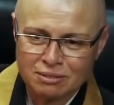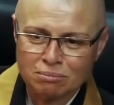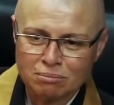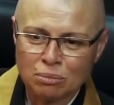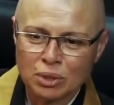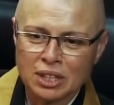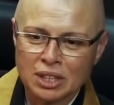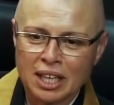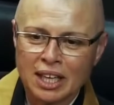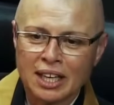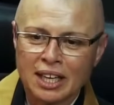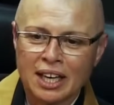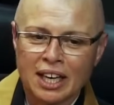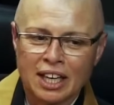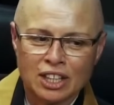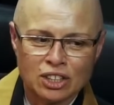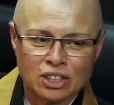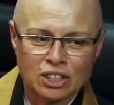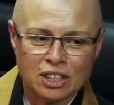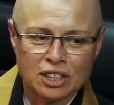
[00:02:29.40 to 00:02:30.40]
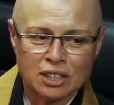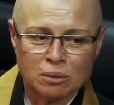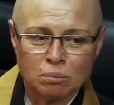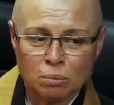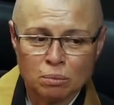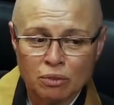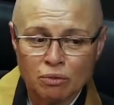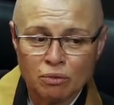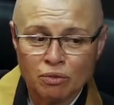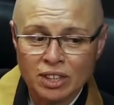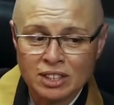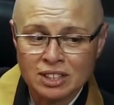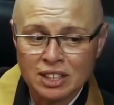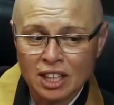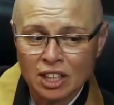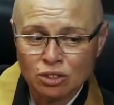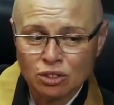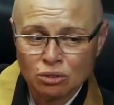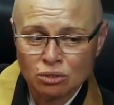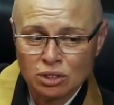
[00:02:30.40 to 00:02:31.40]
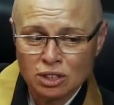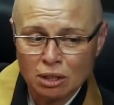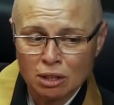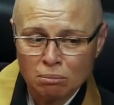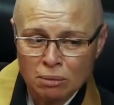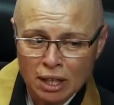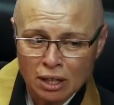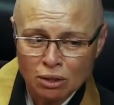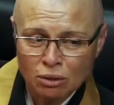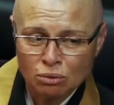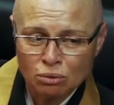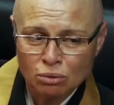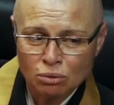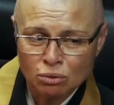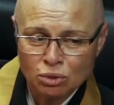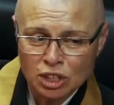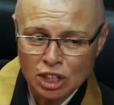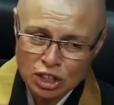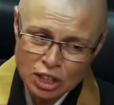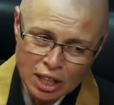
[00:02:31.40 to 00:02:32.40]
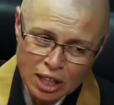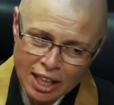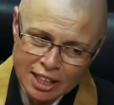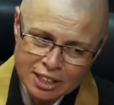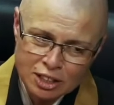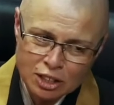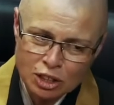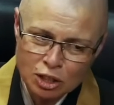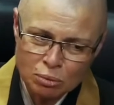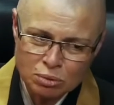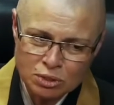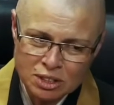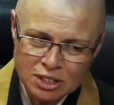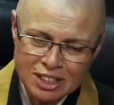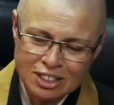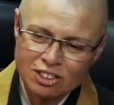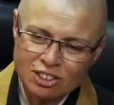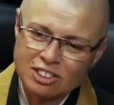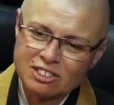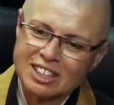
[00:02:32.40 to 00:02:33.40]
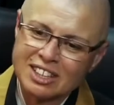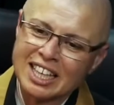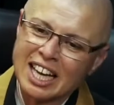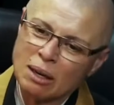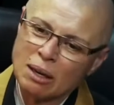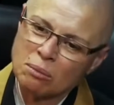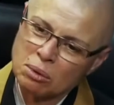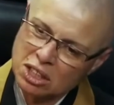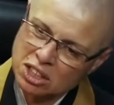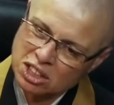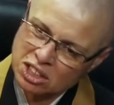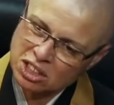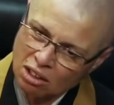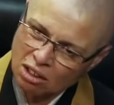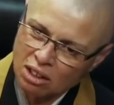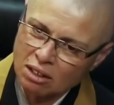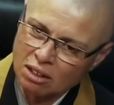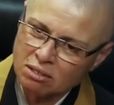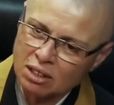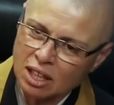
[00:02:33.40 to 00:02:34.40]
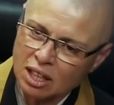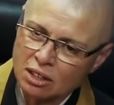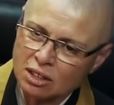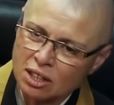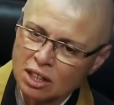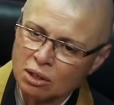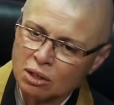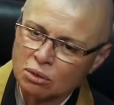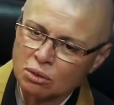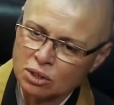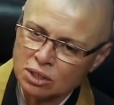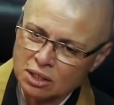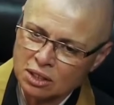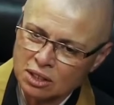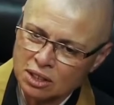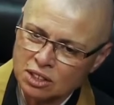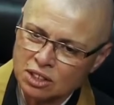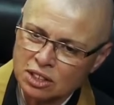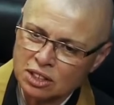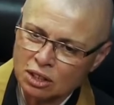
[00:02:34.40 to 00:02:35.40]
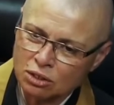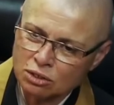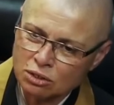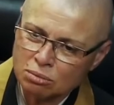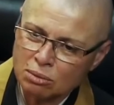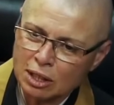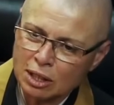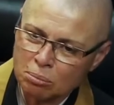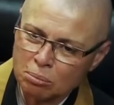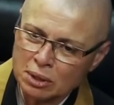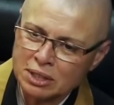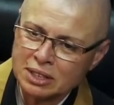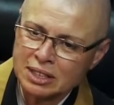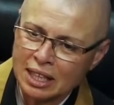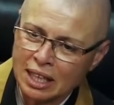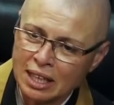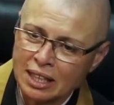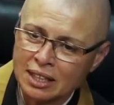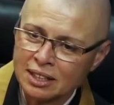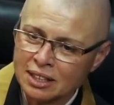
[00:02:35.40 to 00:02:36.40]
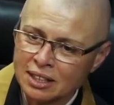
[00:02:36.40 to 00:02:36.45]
botar a rédea. E, e fazer isso também com gentileza. Então, não precisa cabrestear o cavalo, que é uma coisa que a gente está acostumado a pensar.